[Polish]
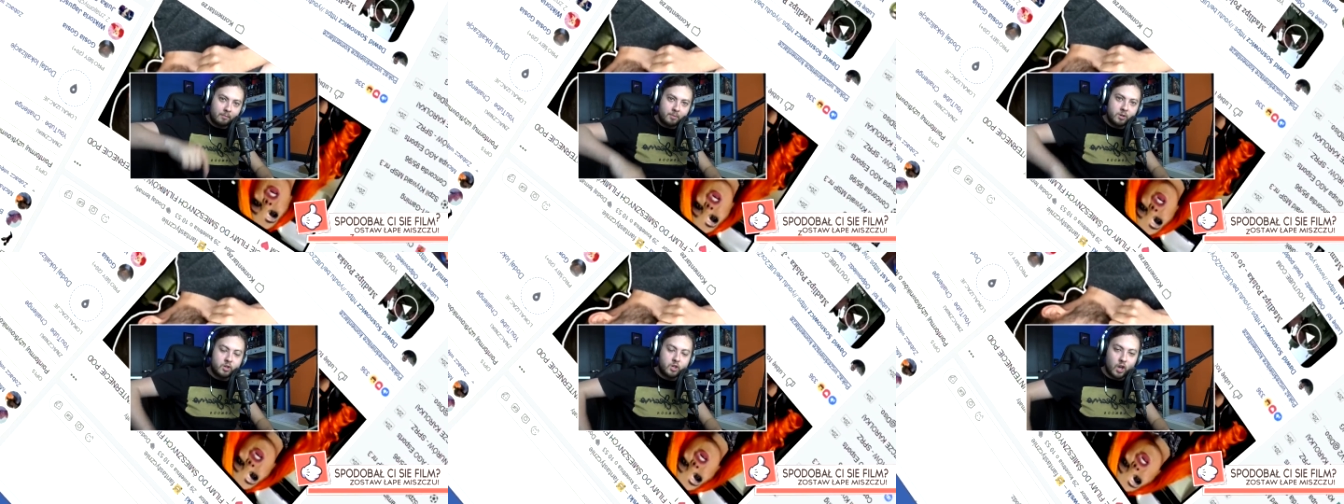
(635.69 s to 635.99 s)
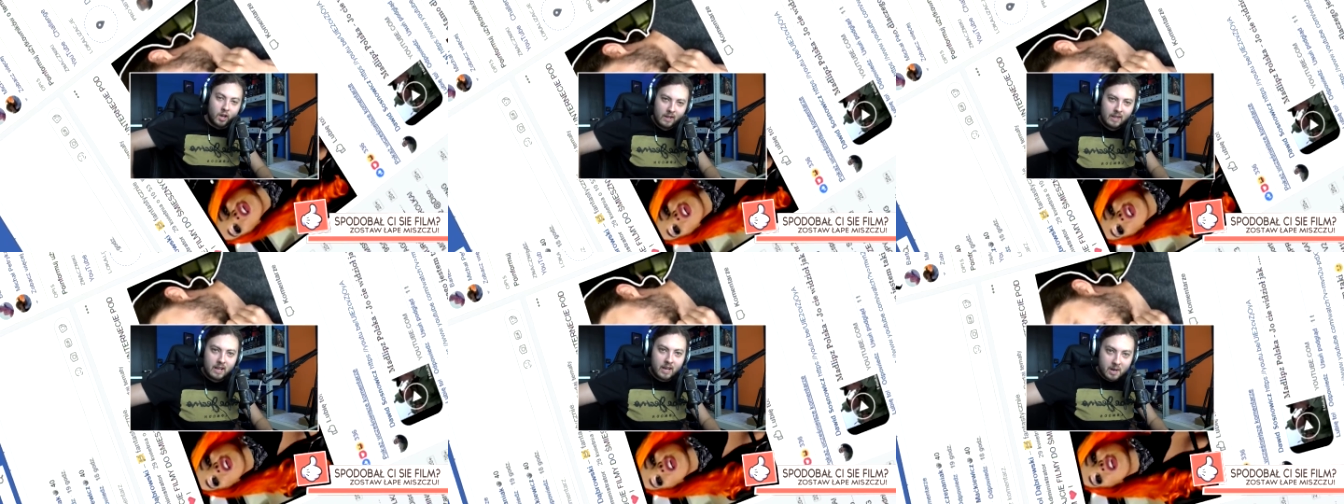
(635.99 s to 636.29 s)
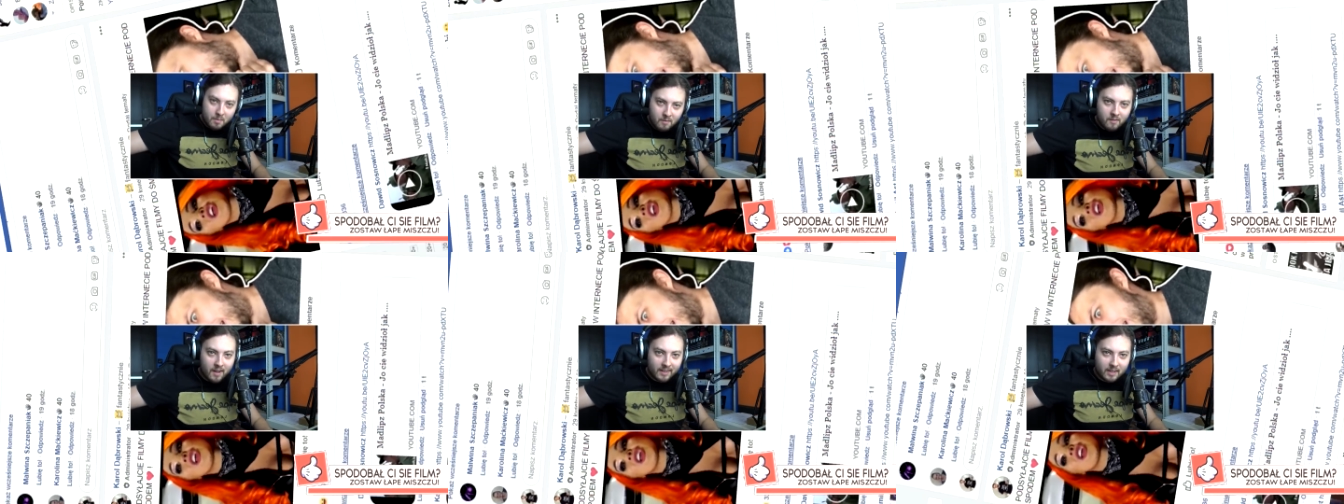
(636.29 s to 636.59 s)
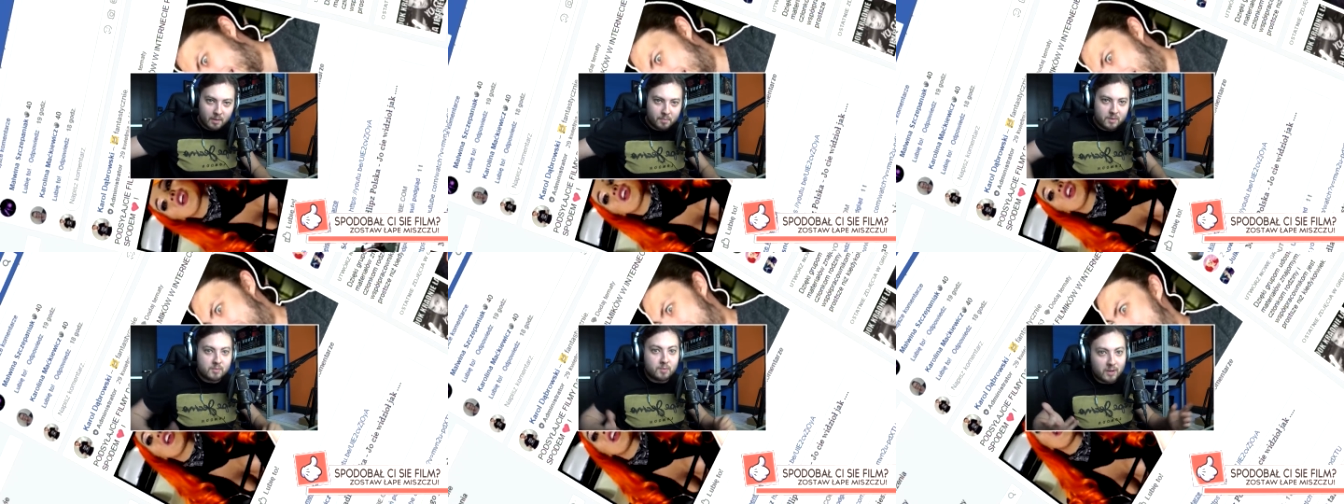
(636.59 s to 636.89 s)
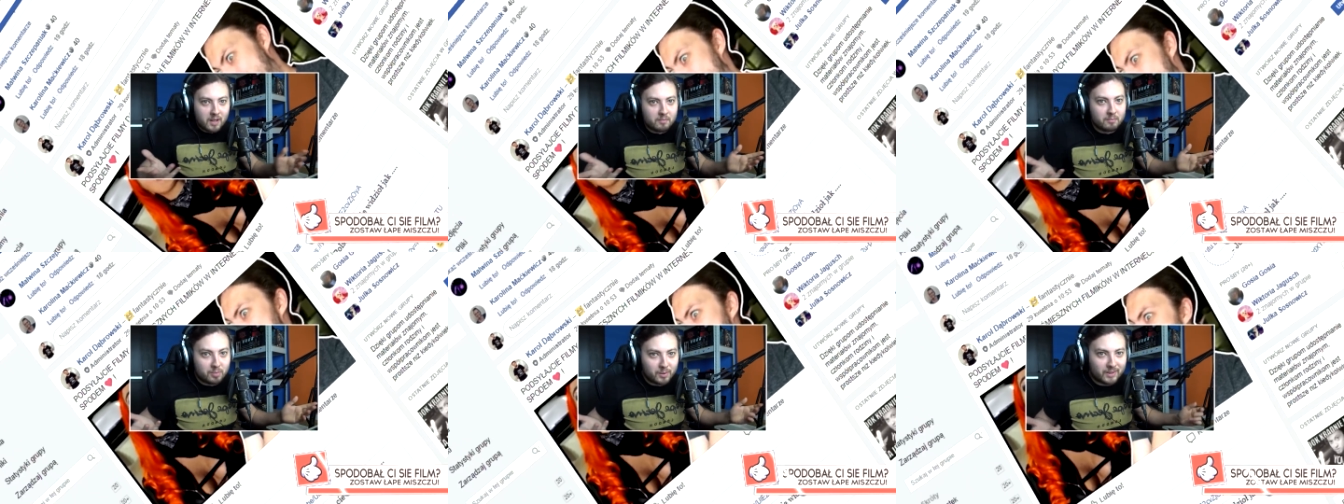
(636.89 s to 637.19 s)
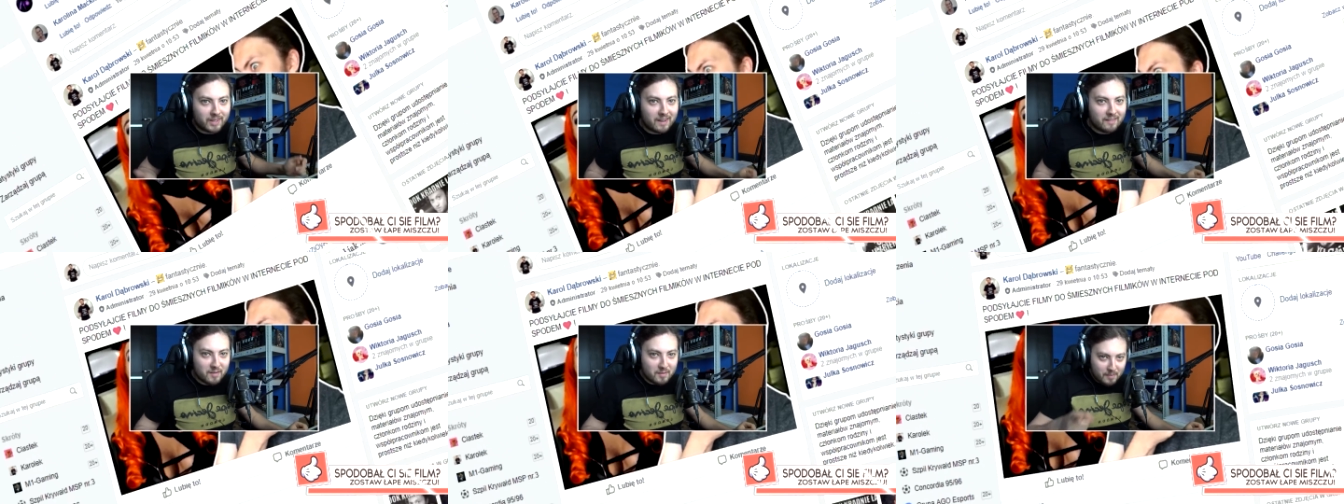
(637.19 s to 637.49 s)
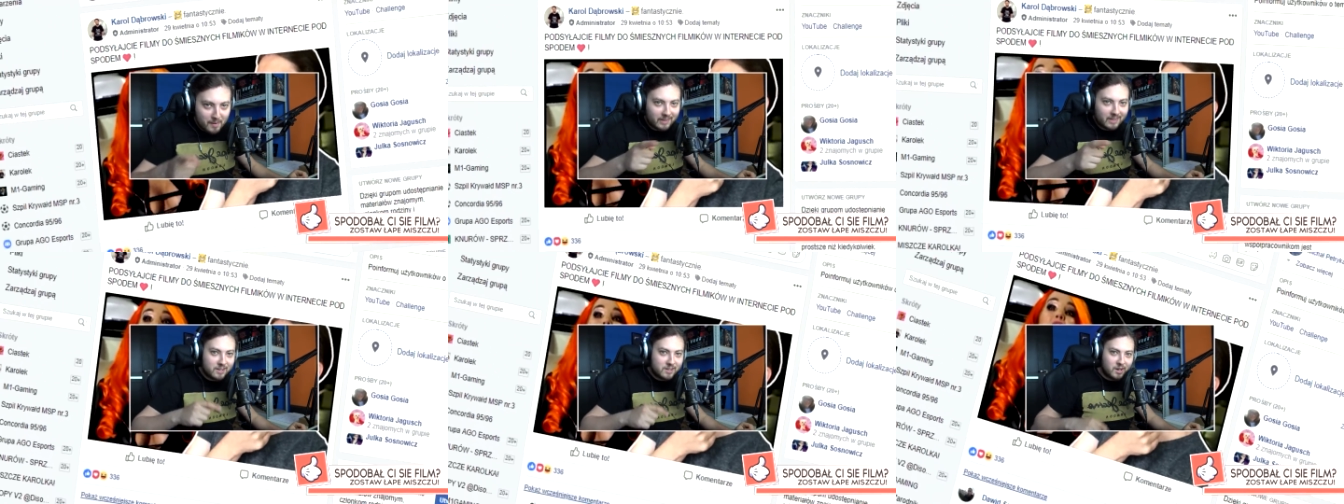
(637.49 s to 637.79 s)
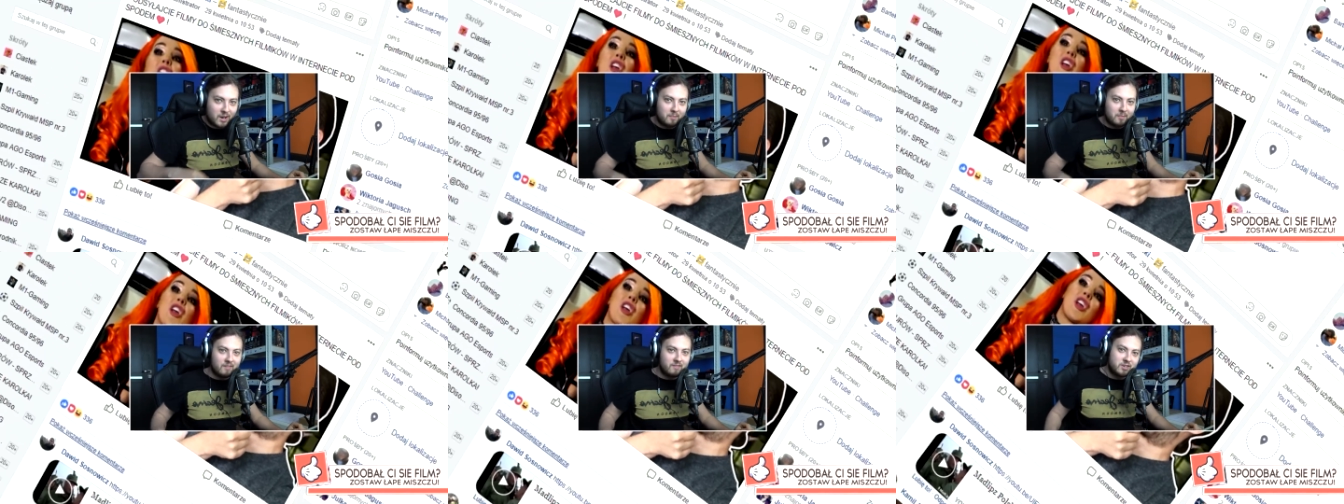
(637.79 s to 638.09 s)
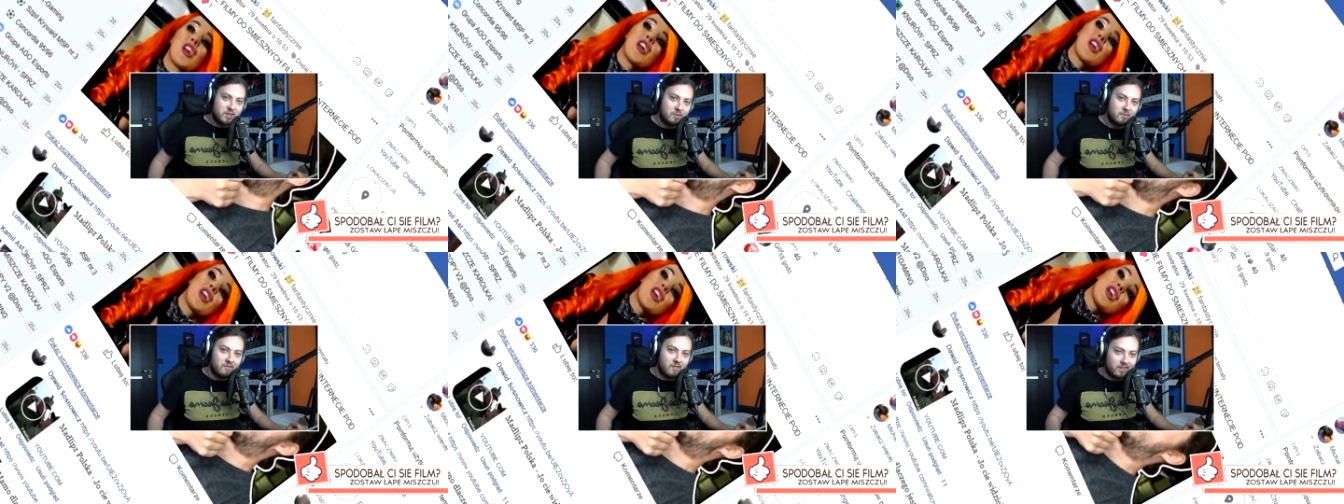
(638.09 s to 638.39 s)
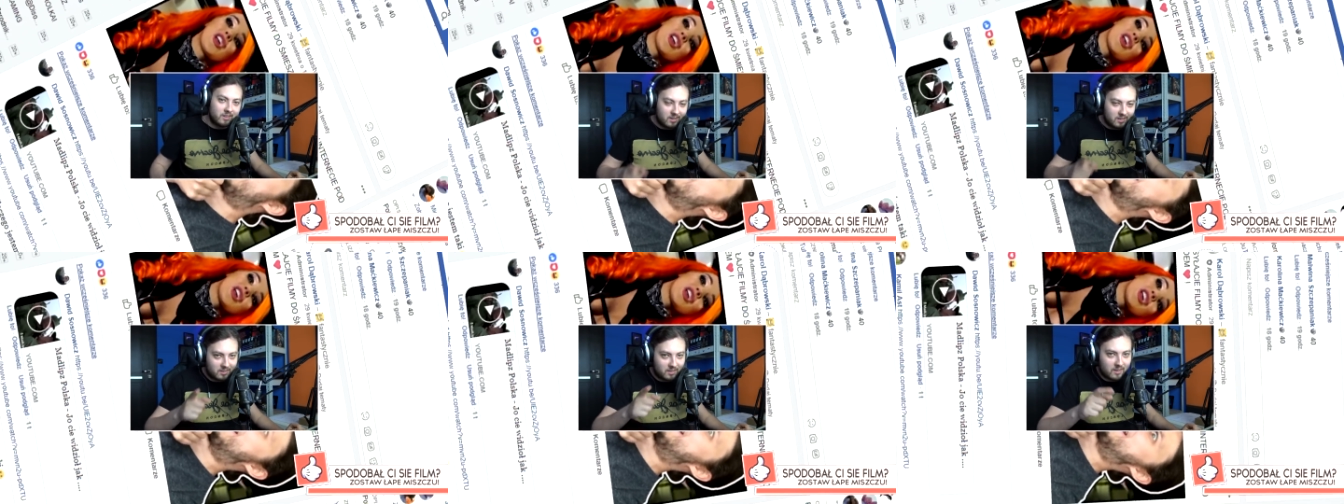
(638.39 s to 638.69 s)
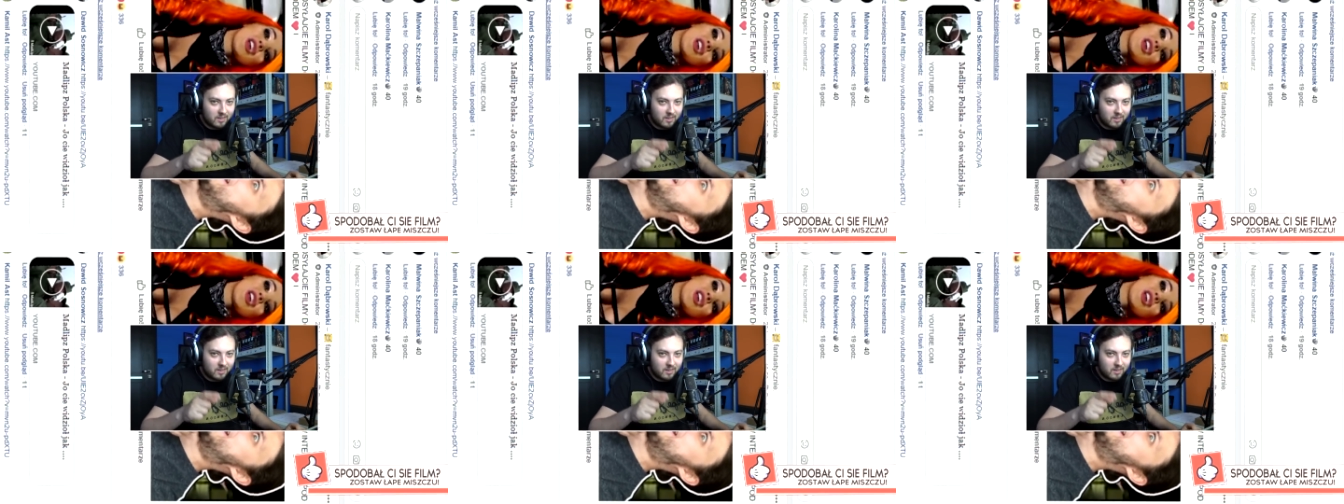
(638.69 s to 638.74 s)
napiszcie rymowankę pod spodem, bo tak wypada, czekam na wasze rymowanki.